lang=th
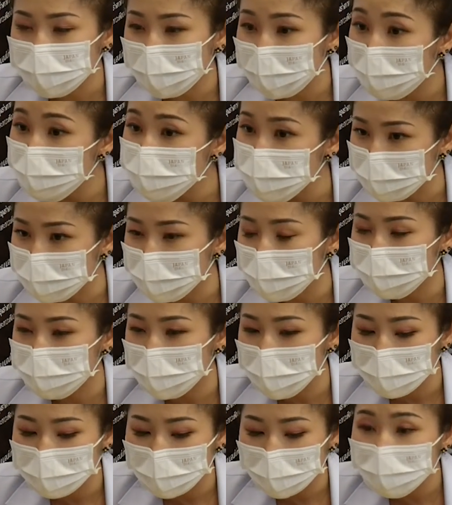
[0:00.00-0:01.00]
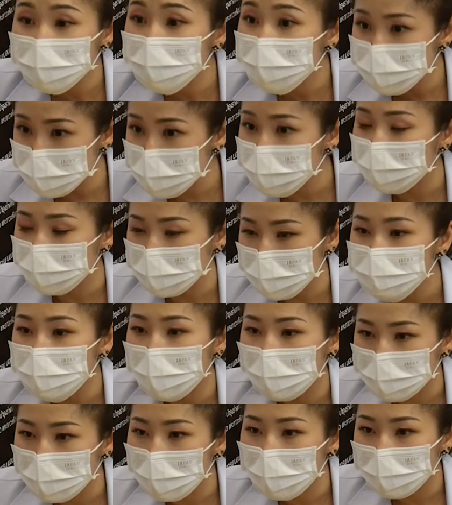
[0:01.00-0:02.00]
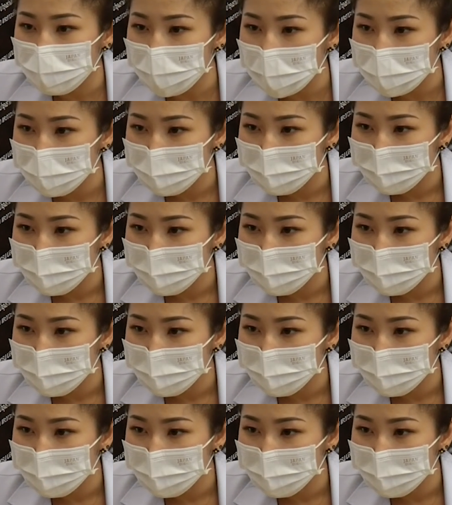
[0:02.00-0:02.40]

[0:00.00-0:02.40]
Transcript: พร้อมด้วยนายสุรพงษ์เลาหาอัญญา